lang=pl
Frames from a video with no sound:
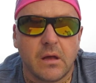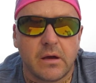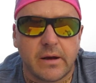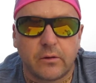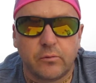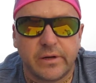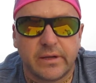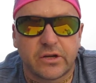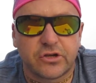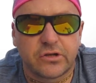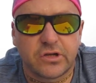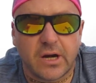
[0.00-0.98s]
reaguje
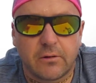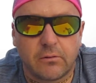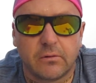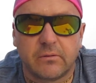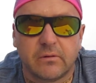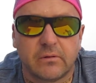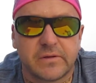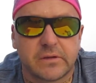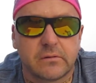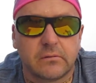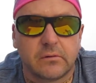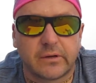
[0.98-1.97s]
nasze ciało w
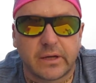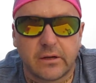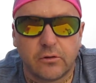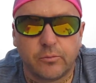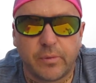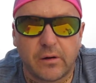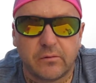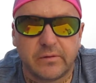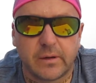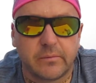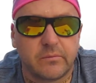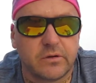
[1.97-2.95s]
stosunku do takich upałów.
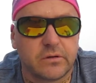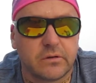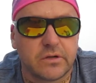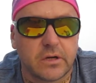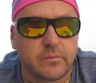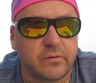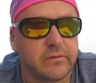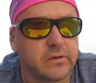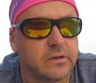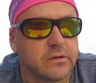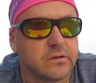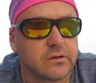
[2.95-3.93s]
Ja bym chciał
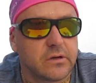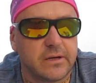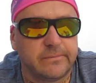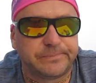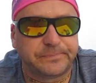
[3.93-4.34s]
powiedzieć, że